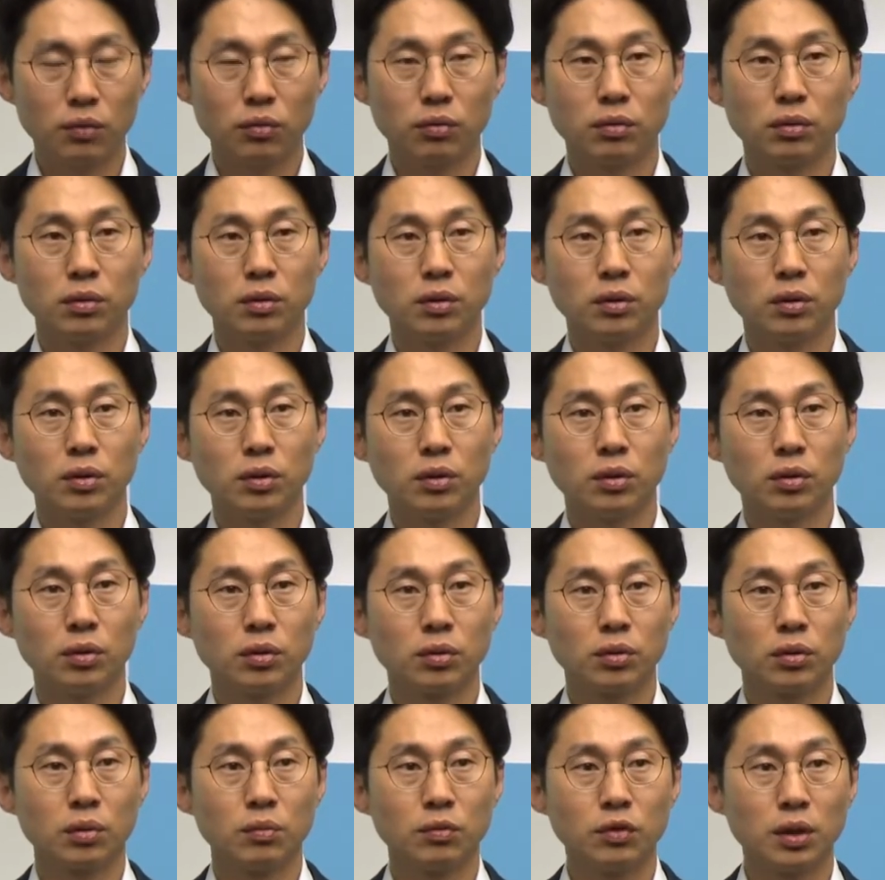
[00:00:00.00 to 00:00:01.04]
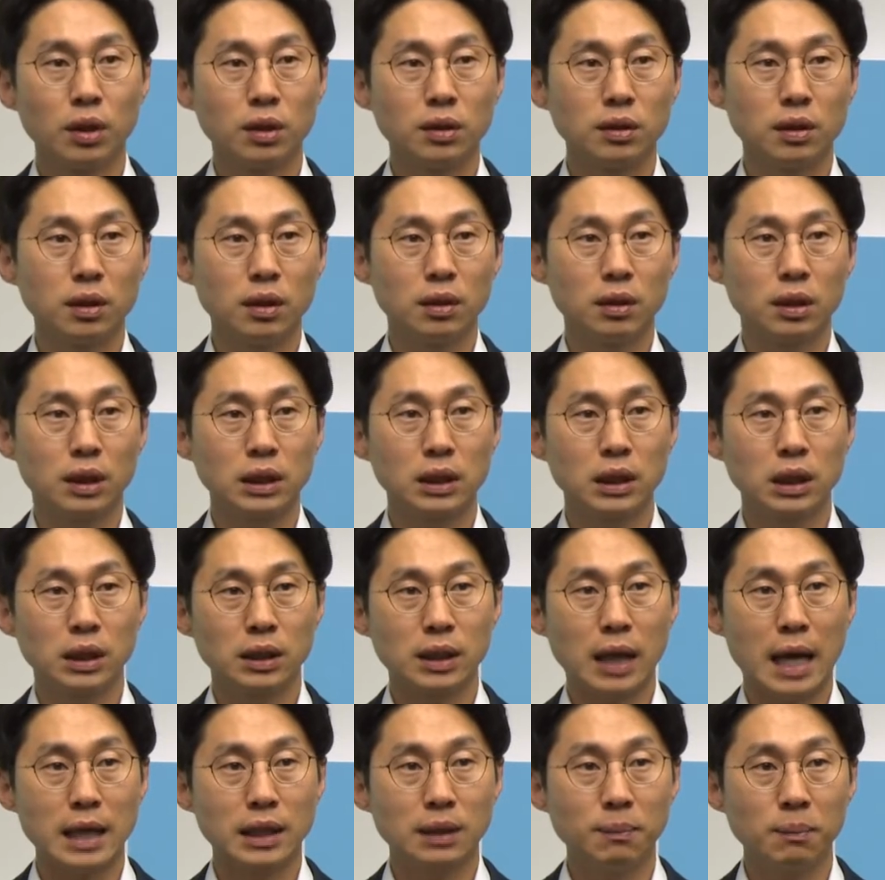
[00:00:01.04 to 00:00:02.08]
어, 전문가들의 예상치가
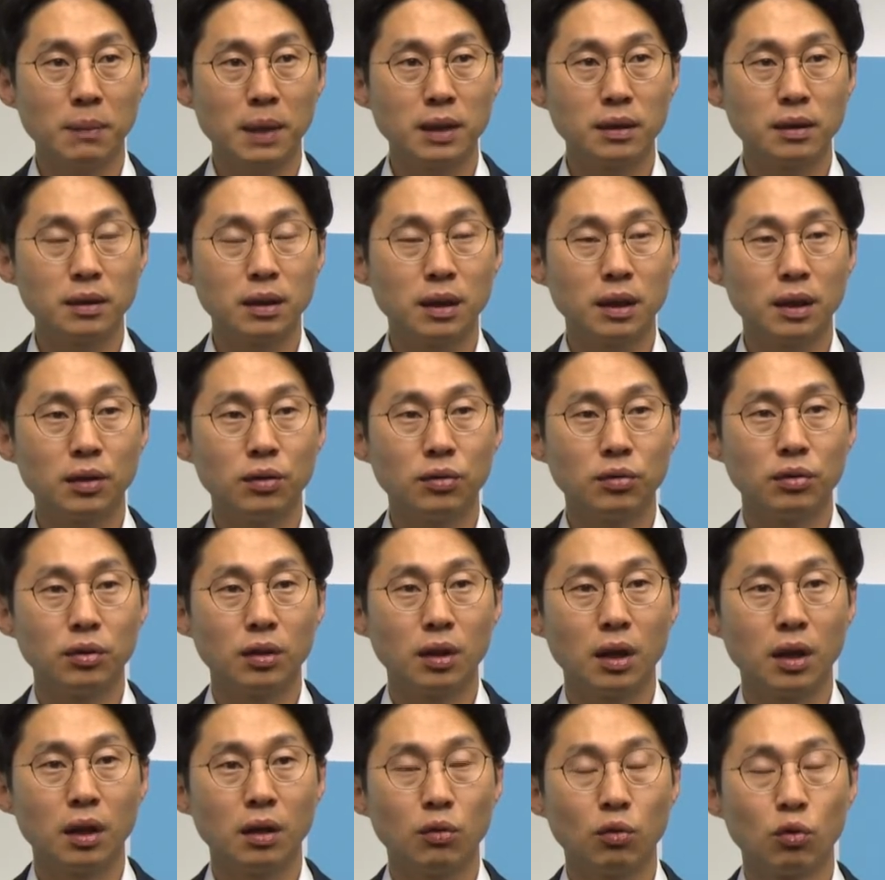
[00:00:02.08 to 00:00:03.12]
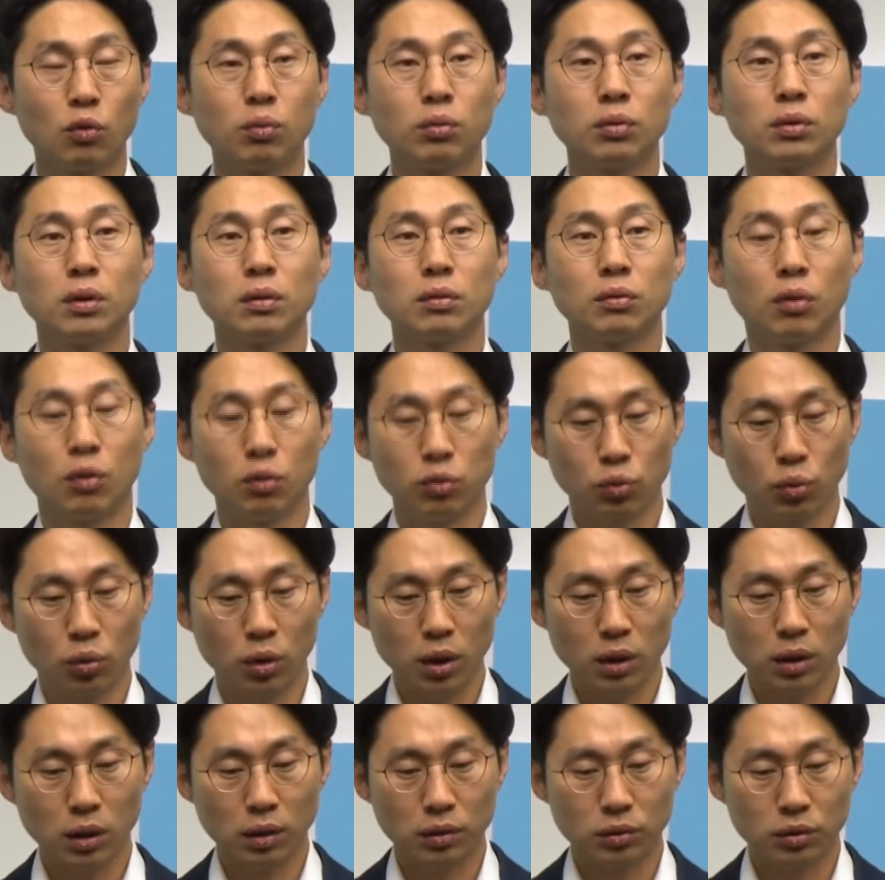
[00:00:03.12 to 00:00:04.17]
40만 증가였는데 이거보다 더
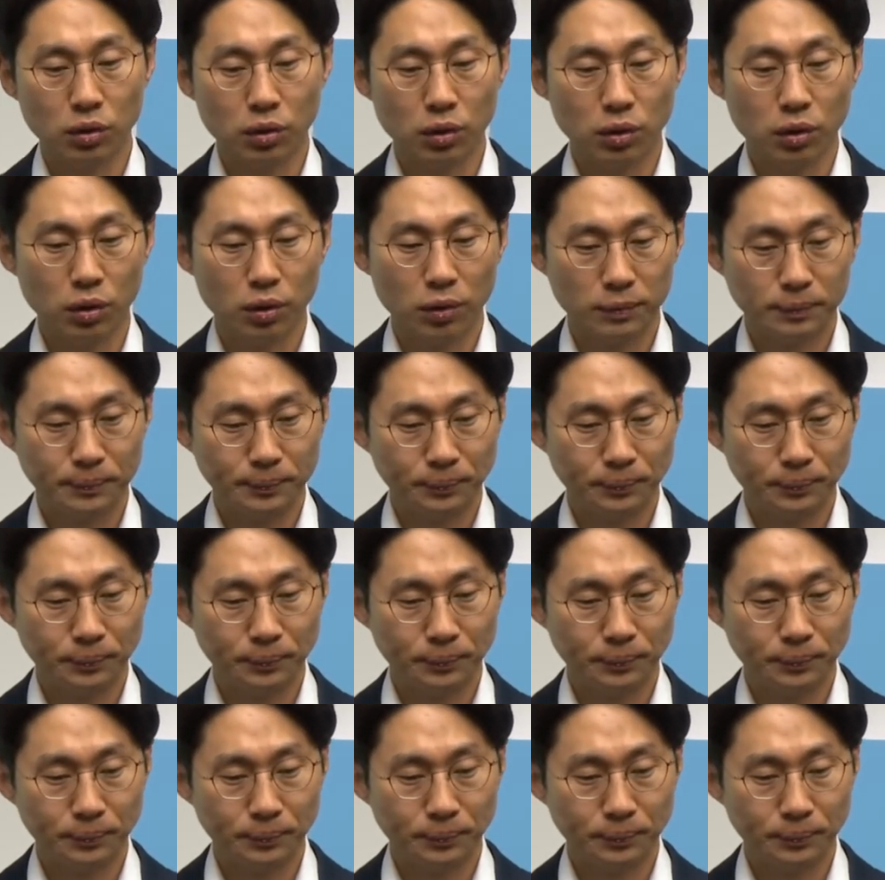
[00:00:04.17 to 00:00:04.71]
좋게 나왔어요.